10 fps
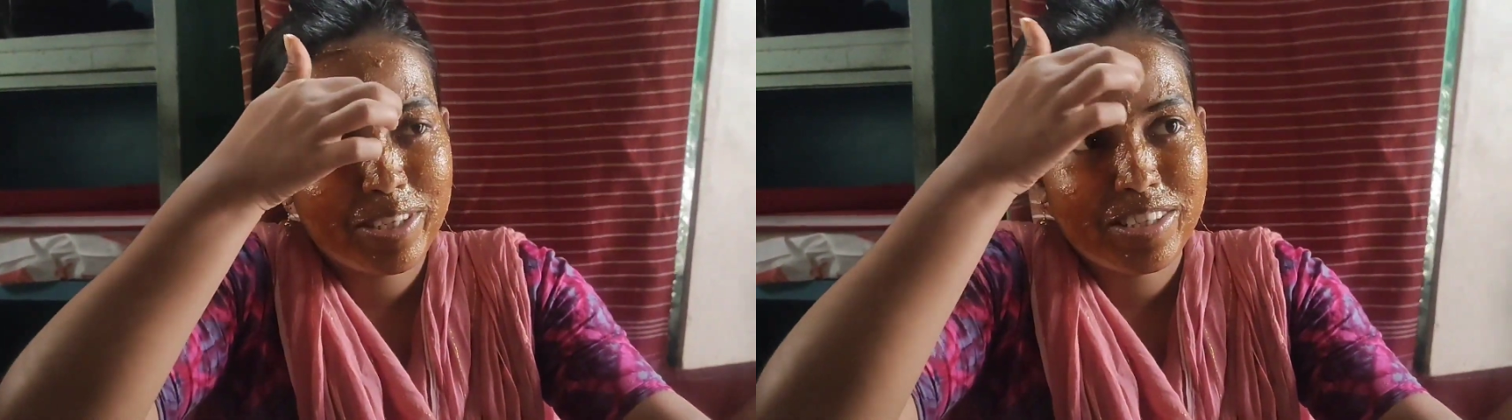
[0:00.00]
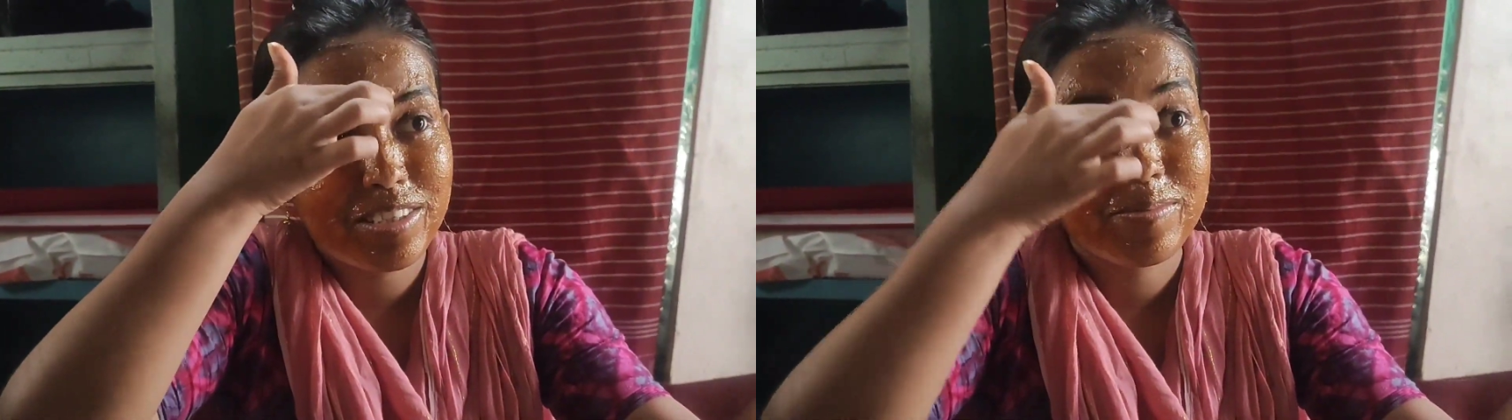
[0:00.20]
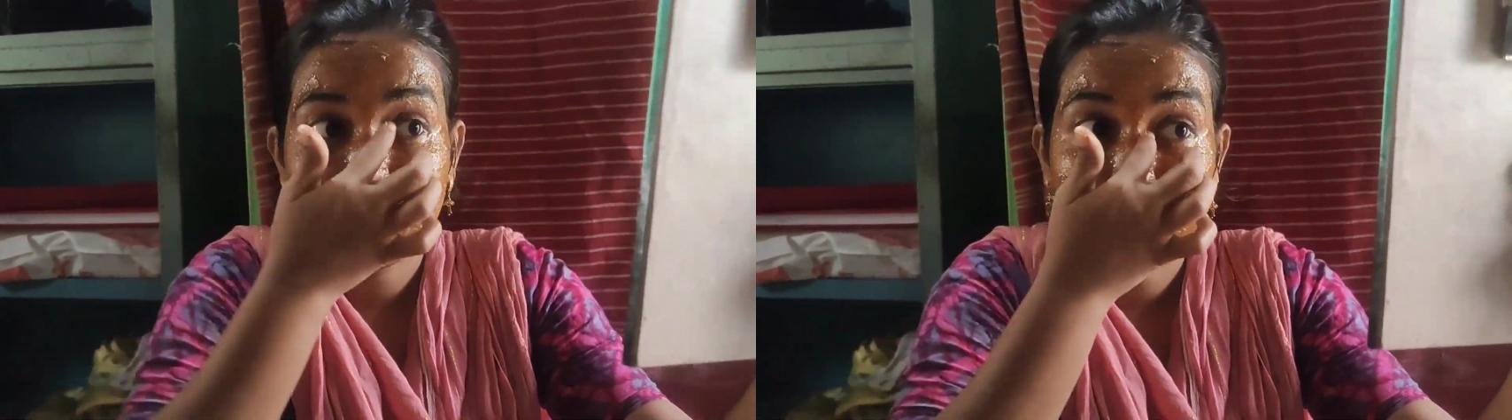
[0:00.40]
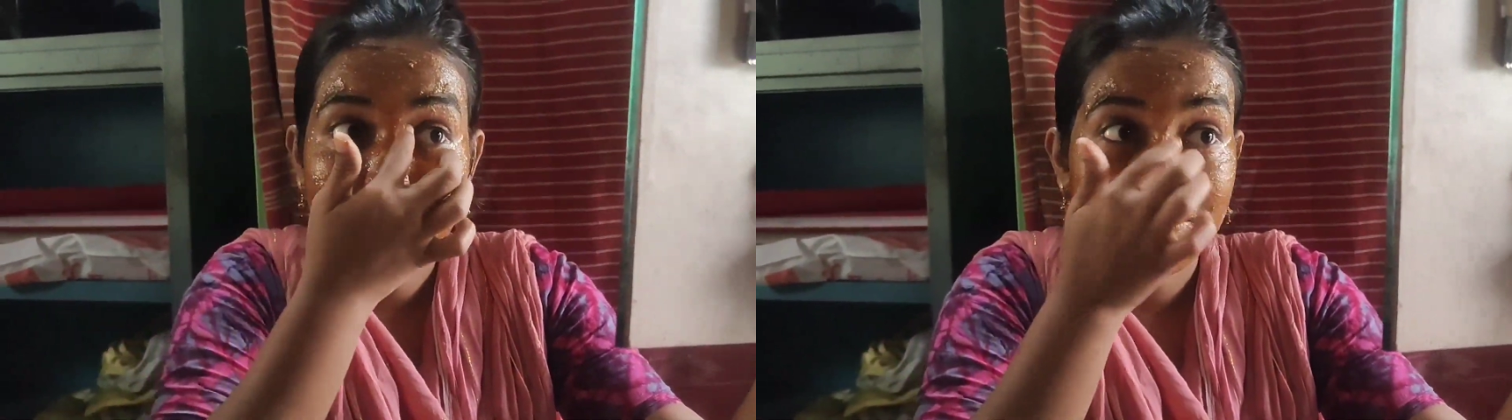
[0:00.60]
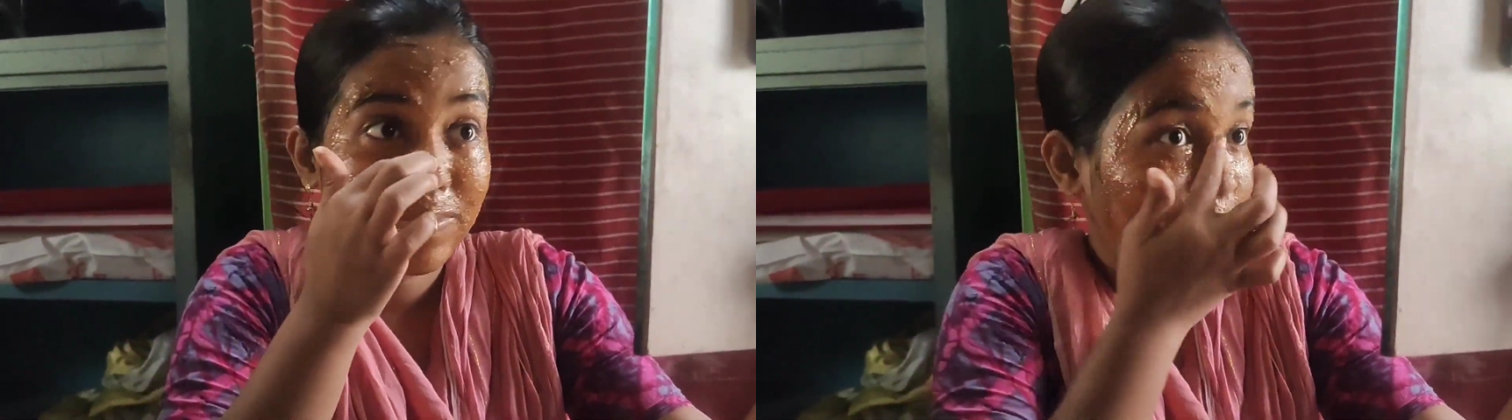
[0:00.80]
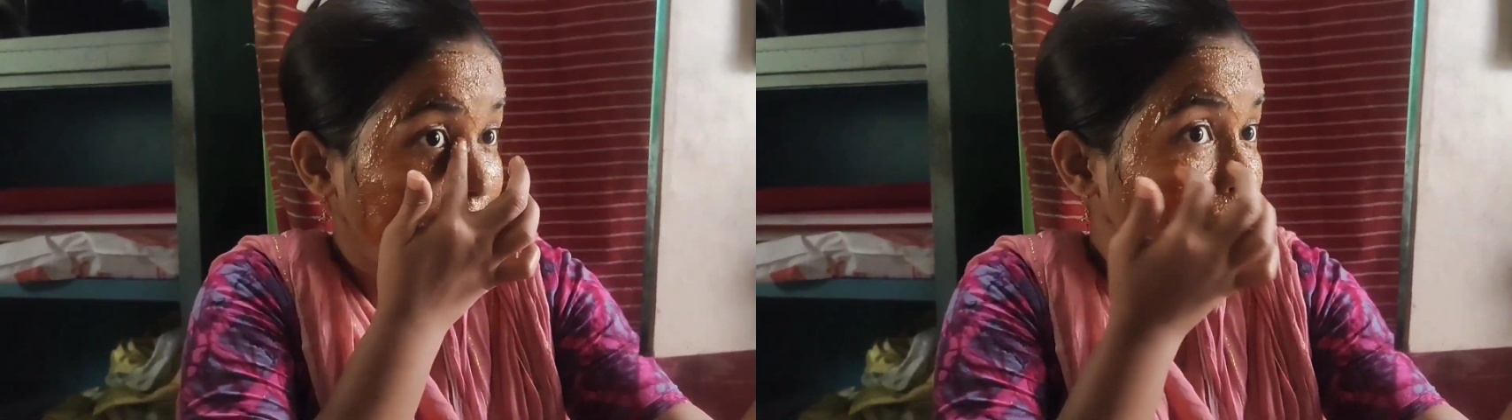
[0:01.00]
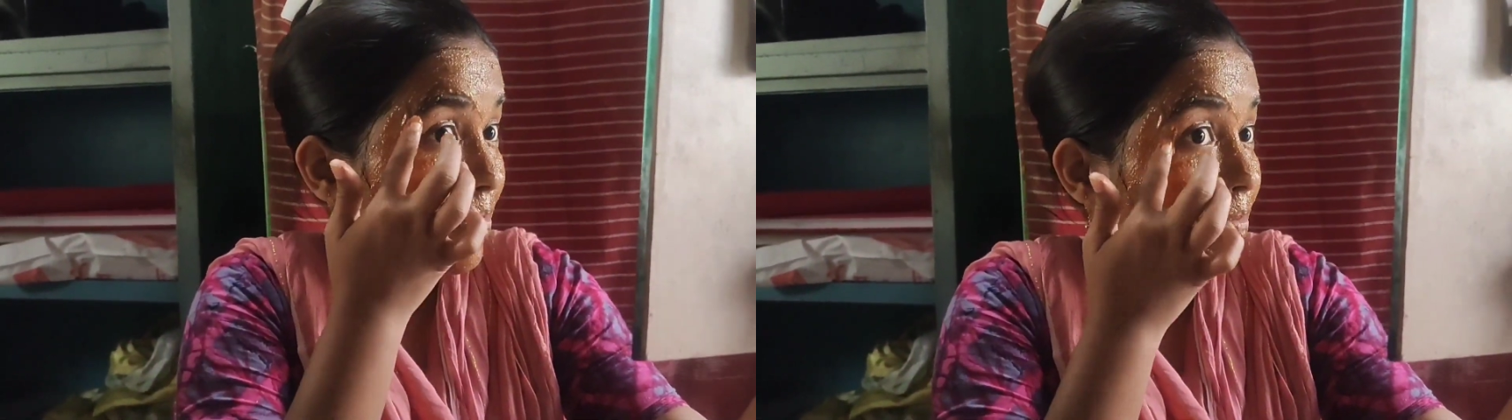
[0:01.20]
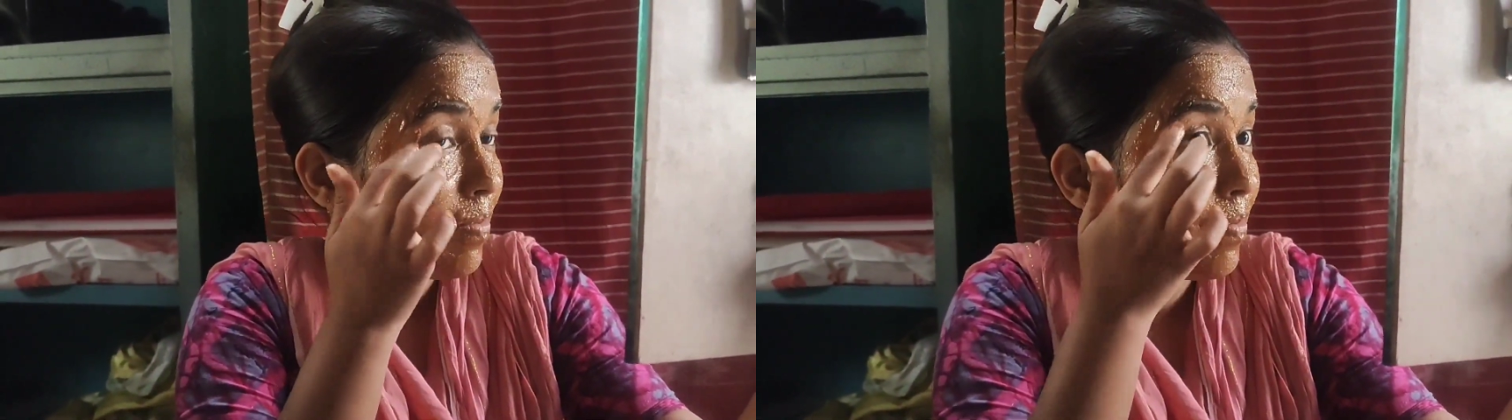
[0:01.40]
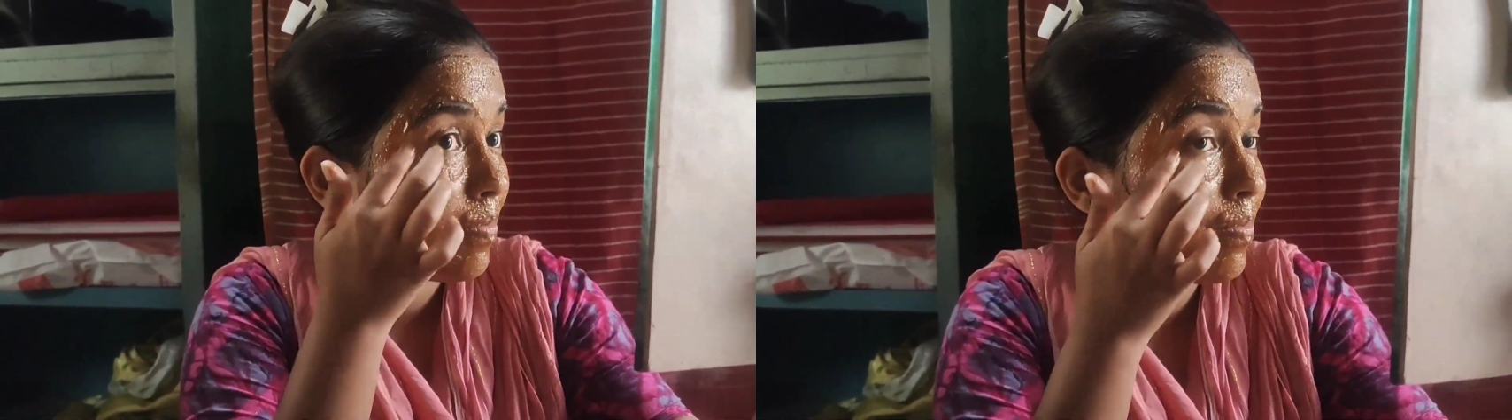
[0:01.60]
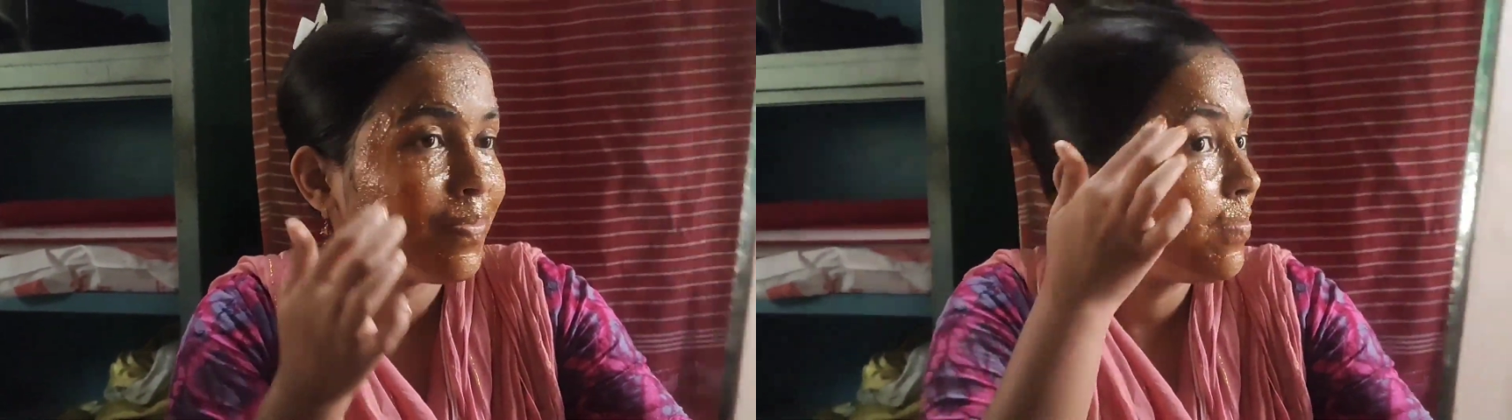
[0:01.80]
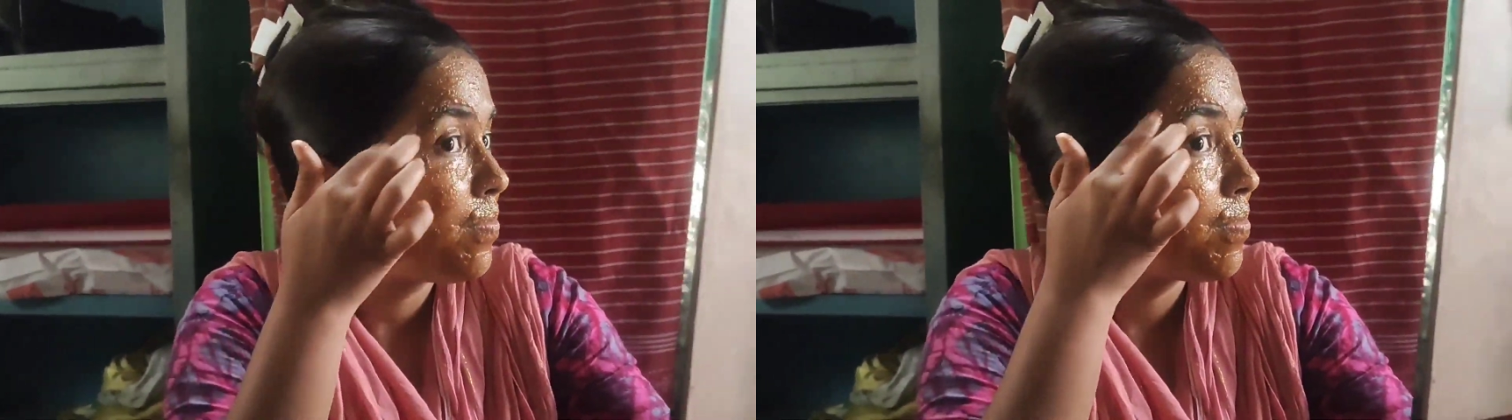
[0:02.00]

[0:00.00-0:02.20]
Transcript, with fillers: ঘরে বসে করে ফেলুন ফ্রেশিয়াল এবং